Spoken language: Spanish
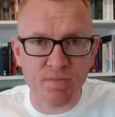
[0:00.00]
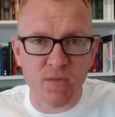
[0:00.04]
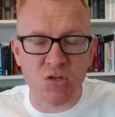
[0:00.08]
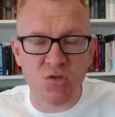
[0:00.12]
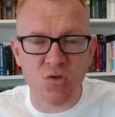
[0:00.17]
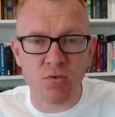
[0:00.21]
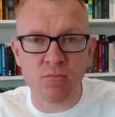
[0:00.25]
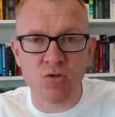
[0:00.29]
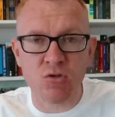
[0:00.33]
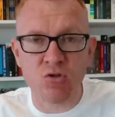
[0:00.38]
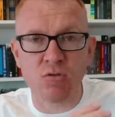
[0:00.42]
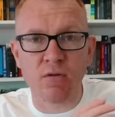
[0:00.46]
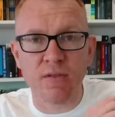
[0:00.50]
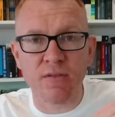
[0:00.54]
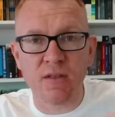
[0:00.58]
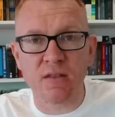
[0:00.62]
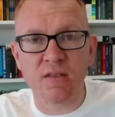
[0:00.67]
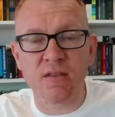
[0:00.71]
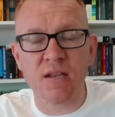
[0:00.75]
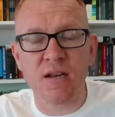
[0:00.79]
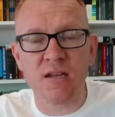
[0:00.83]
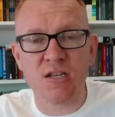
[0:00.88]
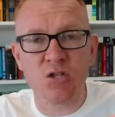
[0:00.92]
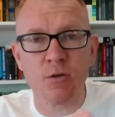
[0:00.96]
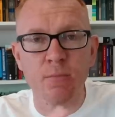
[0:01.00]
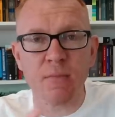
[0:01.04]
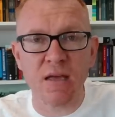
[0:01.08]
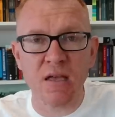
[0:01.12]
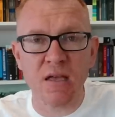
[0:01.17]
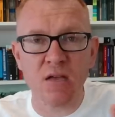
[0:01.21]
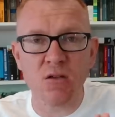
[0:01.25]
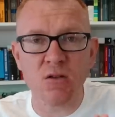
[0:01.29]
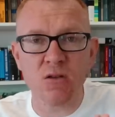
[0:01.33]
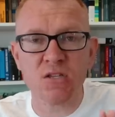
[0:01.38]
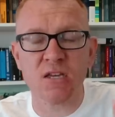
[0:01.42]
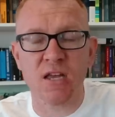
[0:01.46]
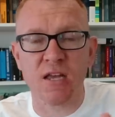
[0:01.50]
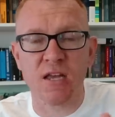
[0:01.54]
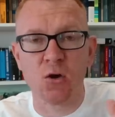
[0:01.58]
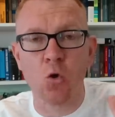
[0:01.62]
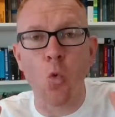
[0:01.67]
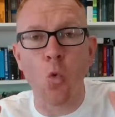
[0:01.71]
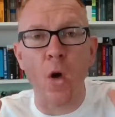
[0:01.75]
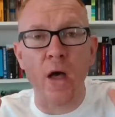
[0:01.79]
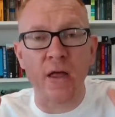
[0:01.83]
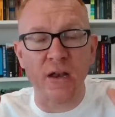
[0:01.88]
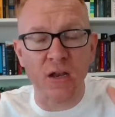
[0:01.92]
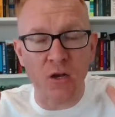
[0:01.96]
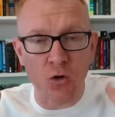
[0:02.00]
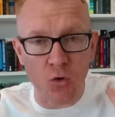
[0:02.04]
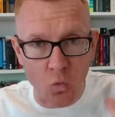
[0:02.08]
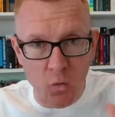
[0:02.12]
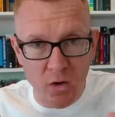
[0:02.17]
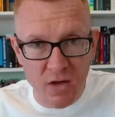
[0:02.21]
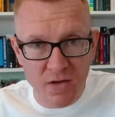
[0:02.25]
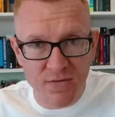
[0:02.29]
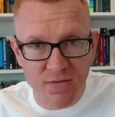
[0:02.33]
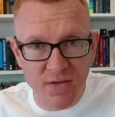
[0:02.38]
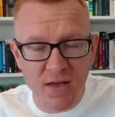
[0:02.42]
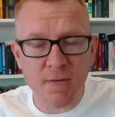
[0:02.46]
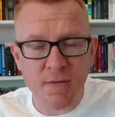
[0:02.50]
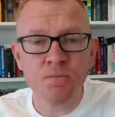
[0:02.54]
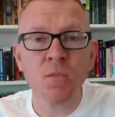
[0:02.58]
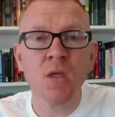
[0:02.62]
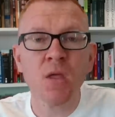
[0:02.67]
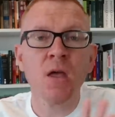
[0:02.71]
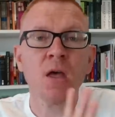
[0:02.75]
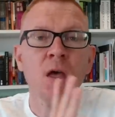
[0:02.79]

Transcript: Estuvimos durante tres domingos en Juan 9.